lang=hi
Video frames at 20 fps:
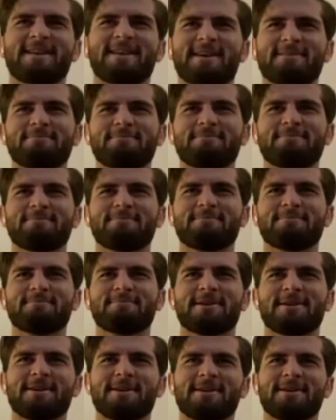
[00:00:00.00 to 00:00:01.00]

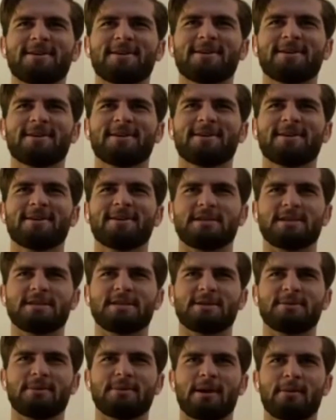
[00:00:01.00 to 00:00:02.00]
देखिए
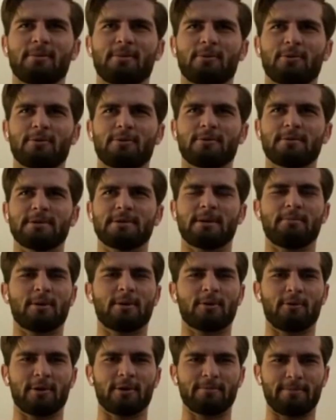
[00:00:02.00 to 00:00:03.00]
हमेशा जब आपको
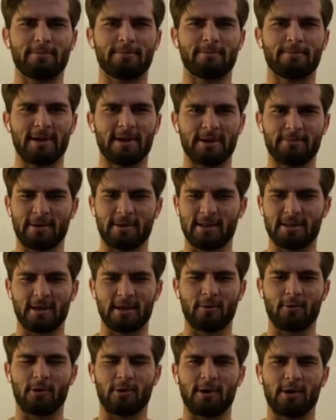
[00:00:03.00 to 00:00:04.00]
नंबर वन प्लेयर मिलते
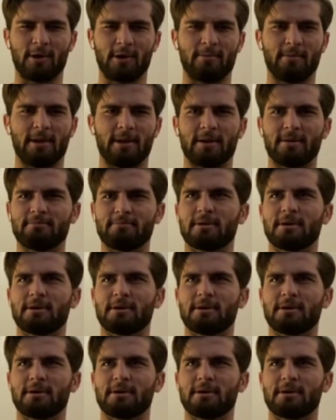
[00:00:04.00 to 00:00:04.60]
हैं वर्ल्ड में आ,